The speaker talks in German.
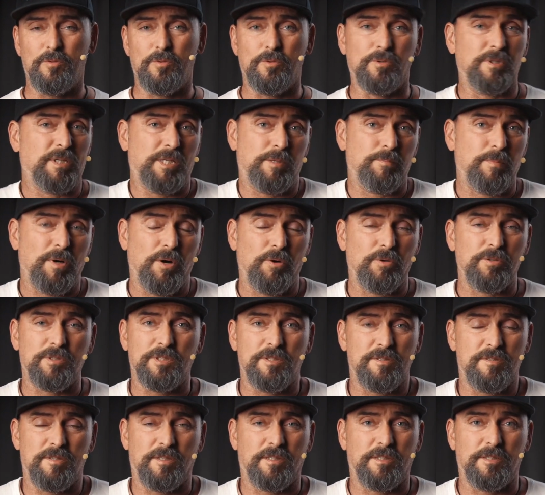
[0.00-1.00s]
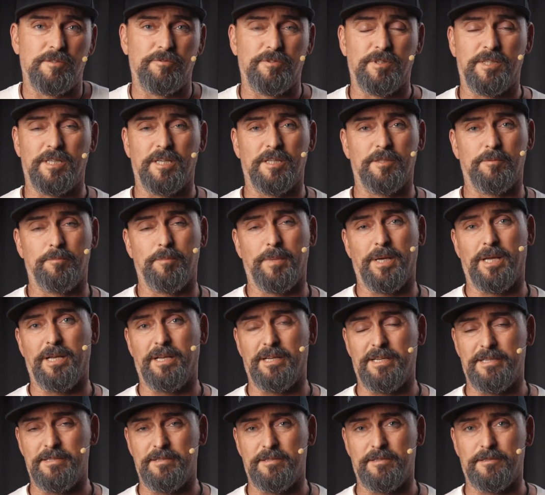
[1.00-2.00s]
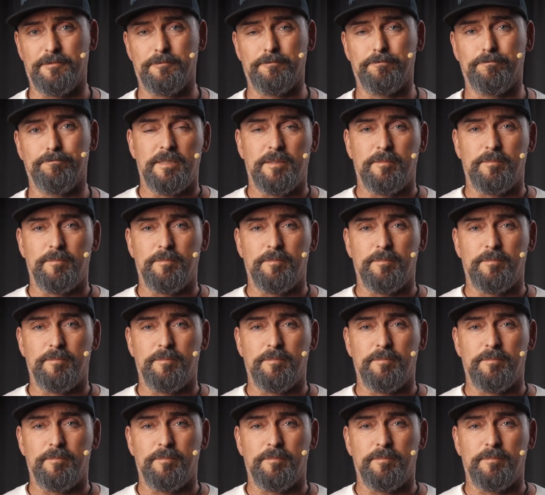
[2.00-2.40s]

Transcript: und eben auch nicht signifikant mehr leisten.